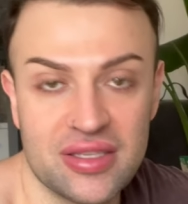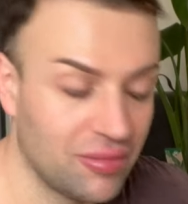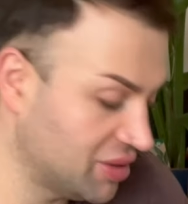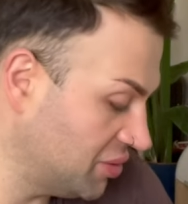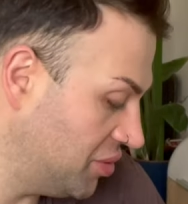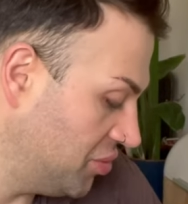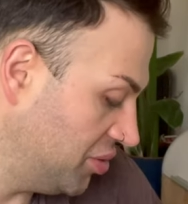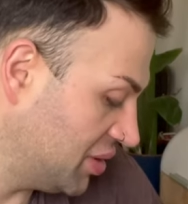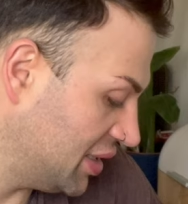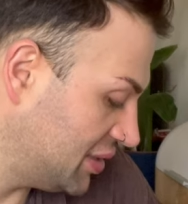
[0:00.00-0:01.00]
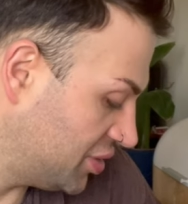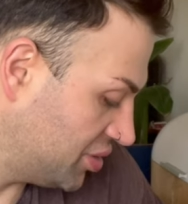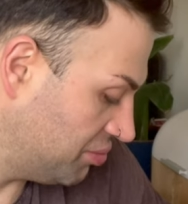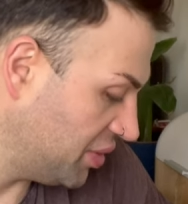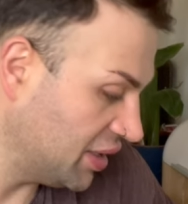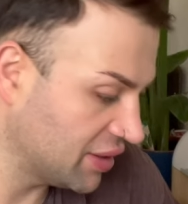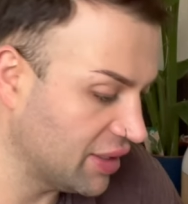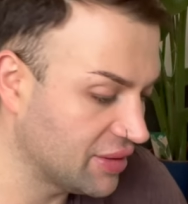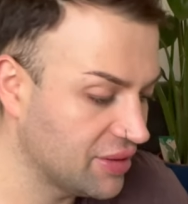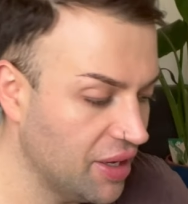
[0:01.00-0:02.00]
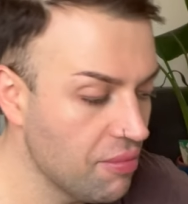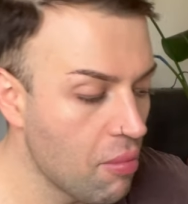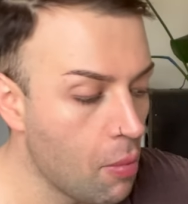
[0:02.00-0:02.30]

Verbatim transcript: Zrobię sobie moją klasyczną pielęgnację.